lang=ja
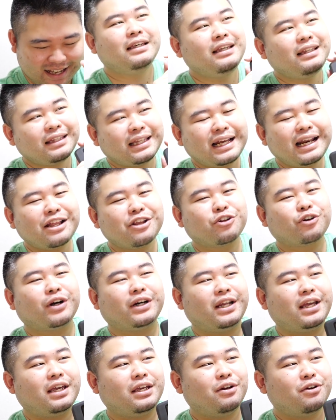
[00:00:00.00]
インターネットと
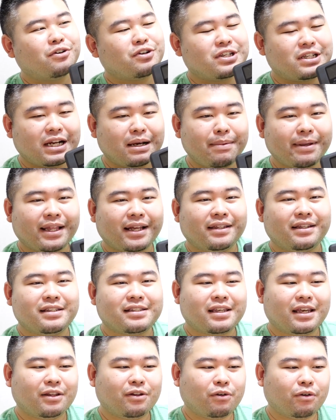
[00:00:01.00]
かね、色々調べたんで
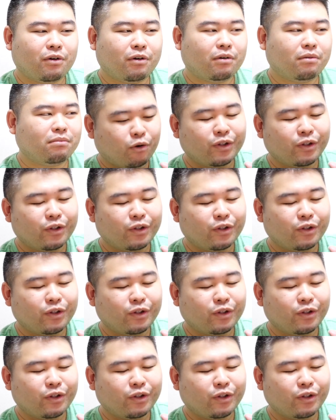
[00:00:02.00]
すけど、